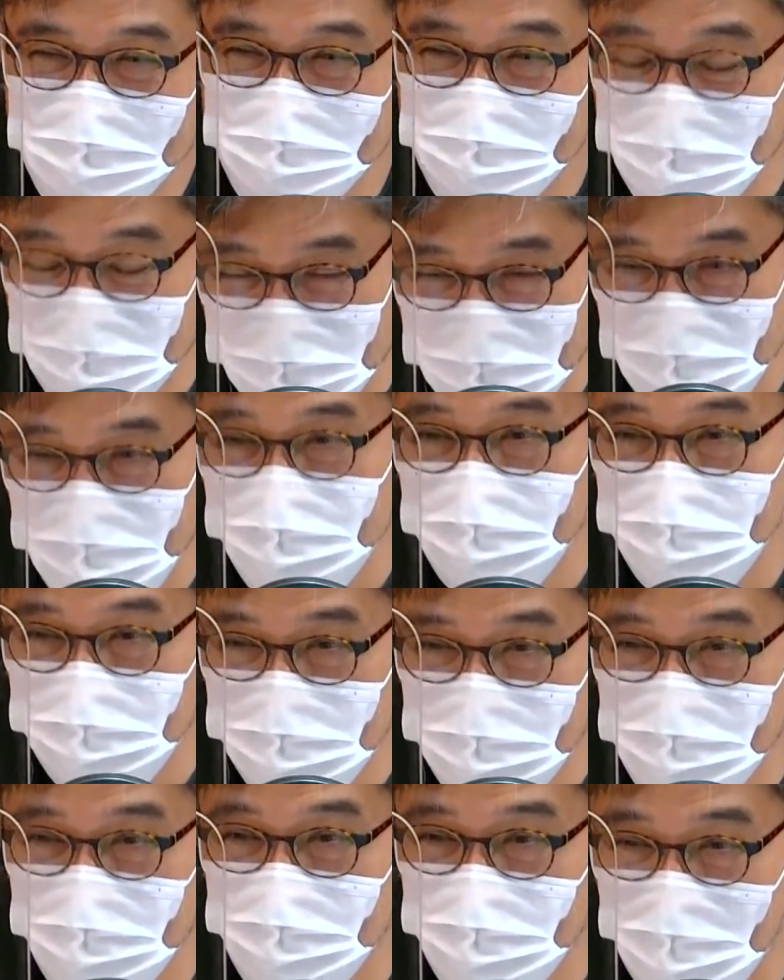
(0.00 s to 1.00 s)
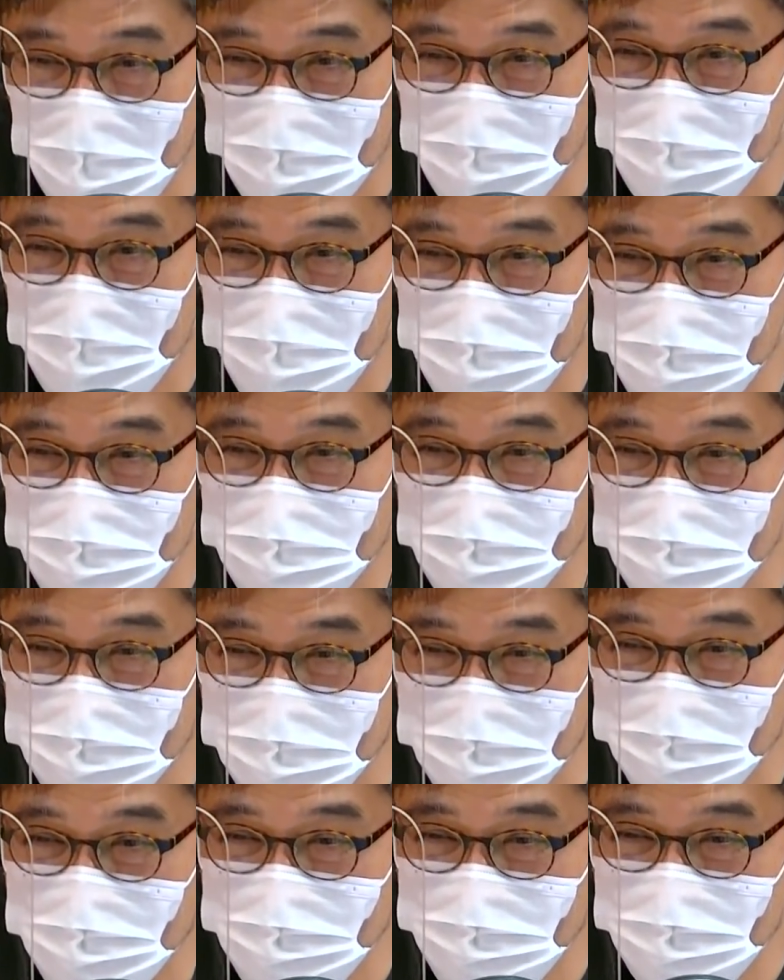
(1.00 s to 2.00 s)
그거하고 이거 같아요
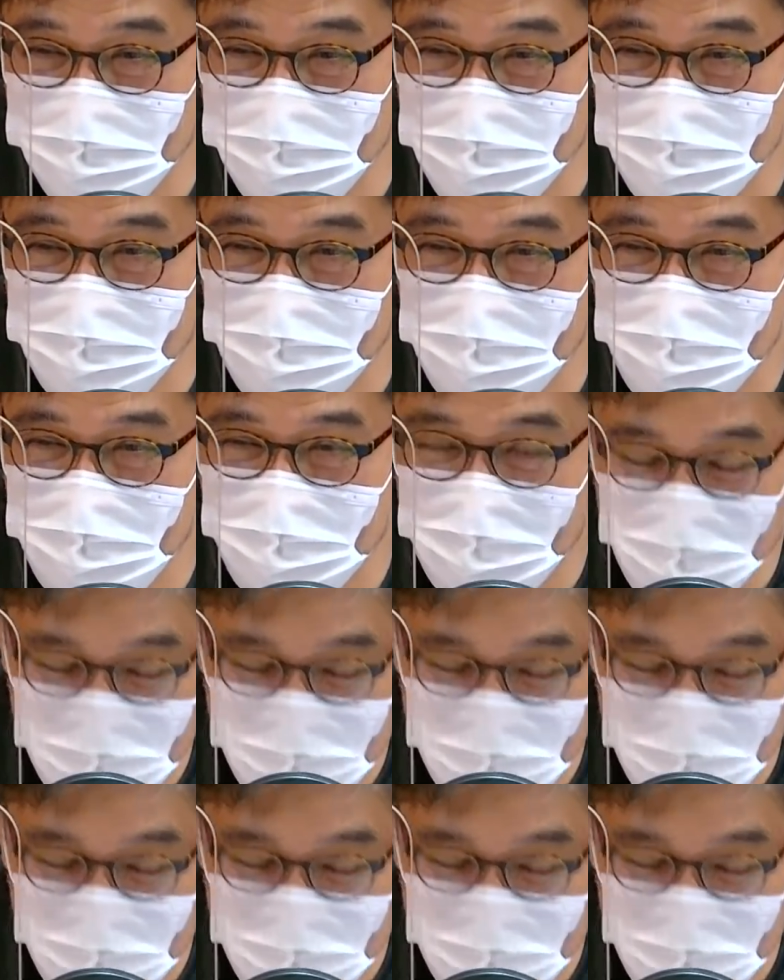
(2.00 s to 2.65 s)
지금 그러니까